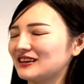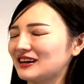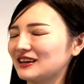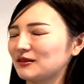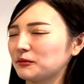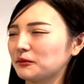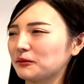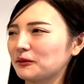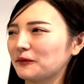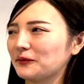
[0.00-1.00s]
あ
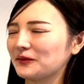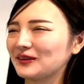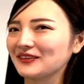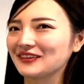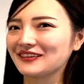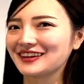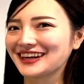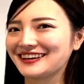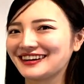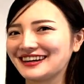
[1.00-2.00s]
の本当に時の流
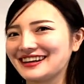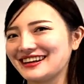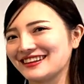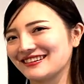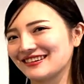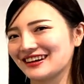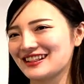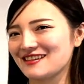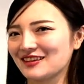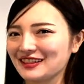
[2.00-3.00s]
れは早いなと
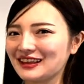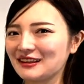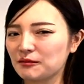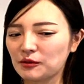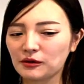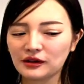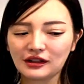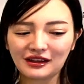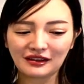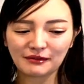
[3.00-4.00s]
感じますけれども、
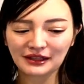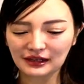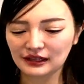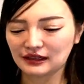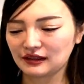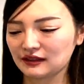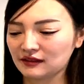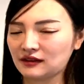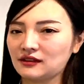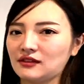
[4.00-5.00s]
えー、またね引
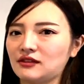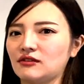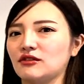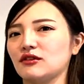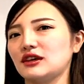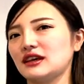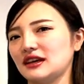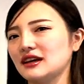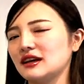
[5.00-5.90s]
き続き、